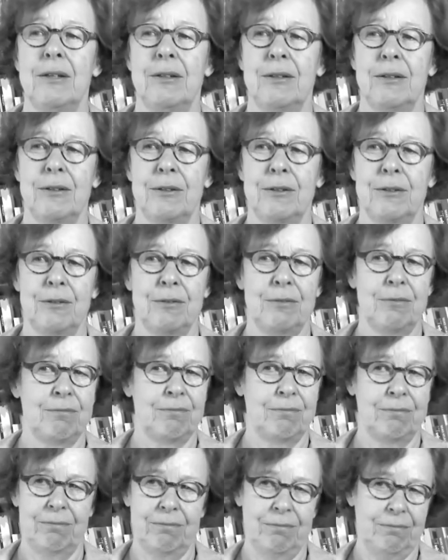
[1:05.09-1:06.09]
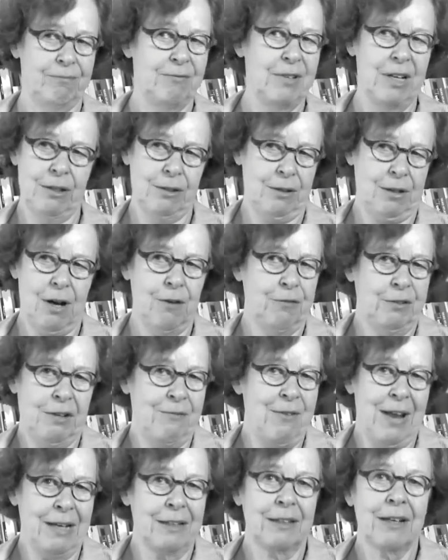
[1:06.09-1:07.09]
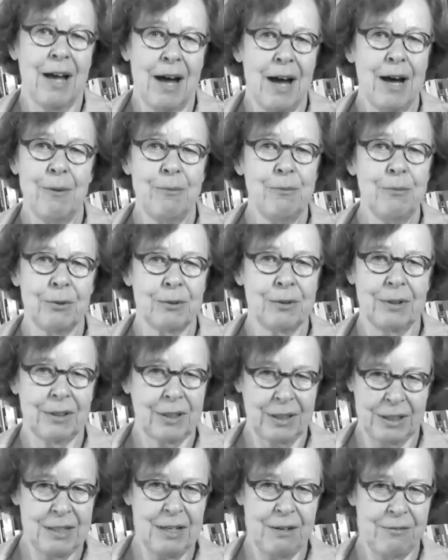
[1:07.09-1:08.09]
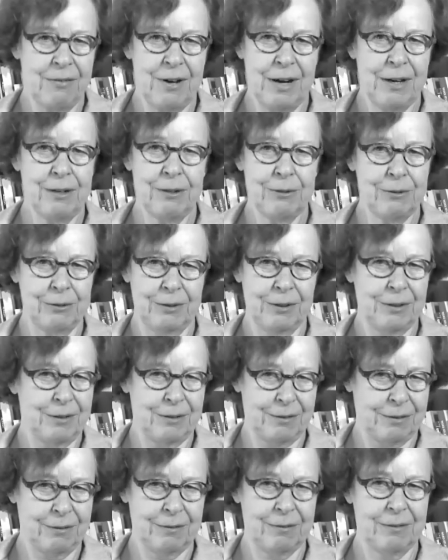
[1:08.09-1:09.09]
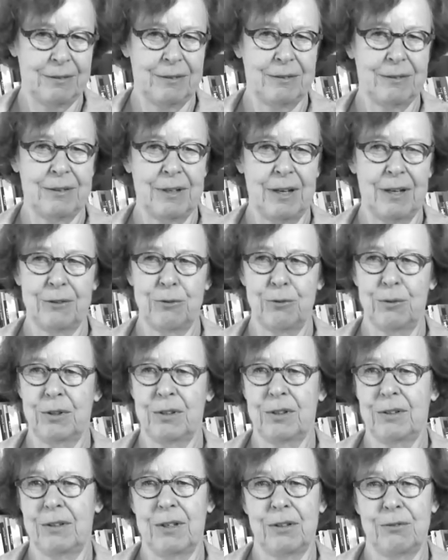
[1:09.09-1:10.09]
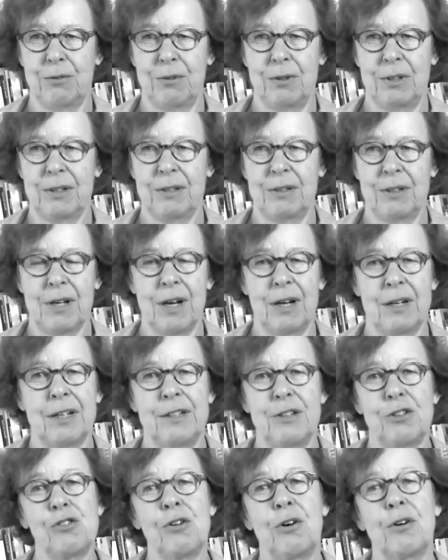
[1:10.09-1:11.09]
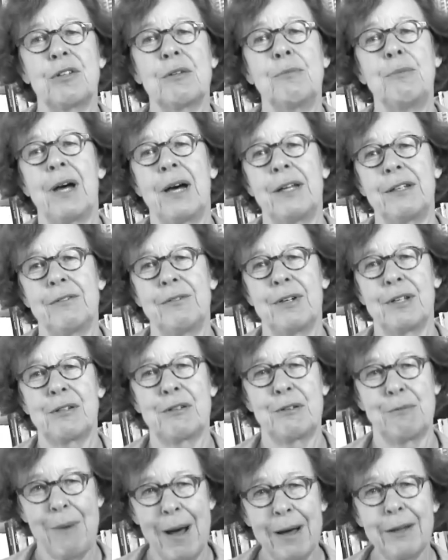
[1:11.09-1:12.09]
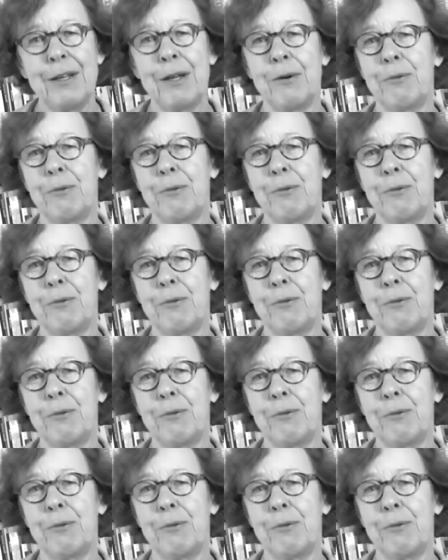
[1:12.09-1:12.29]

äh, wir auf die Welt kamen und Krieg war und dadurch natürlich sie gar keine Chance mehr hatte, was zu machen.